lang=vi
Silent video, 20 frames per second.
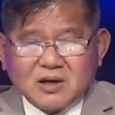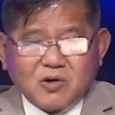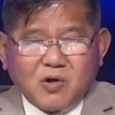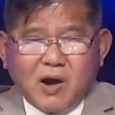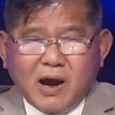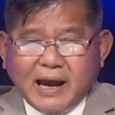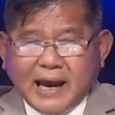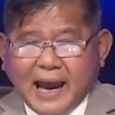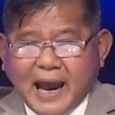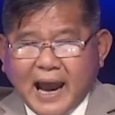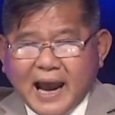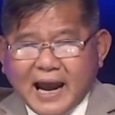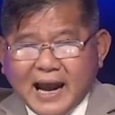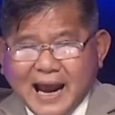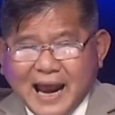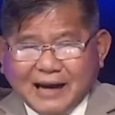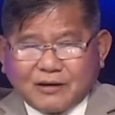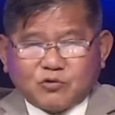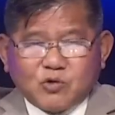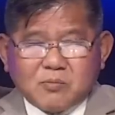có cả
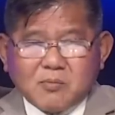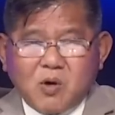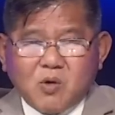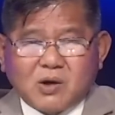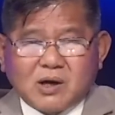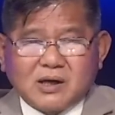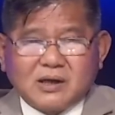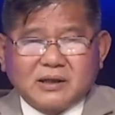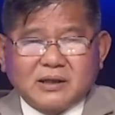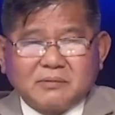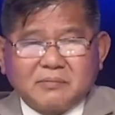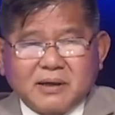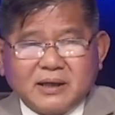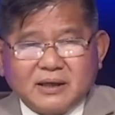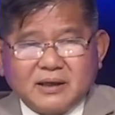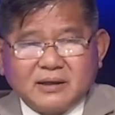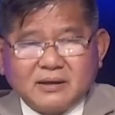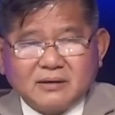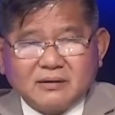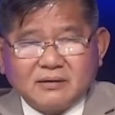ngàn cuộc bầu cử nước
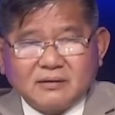Mỹ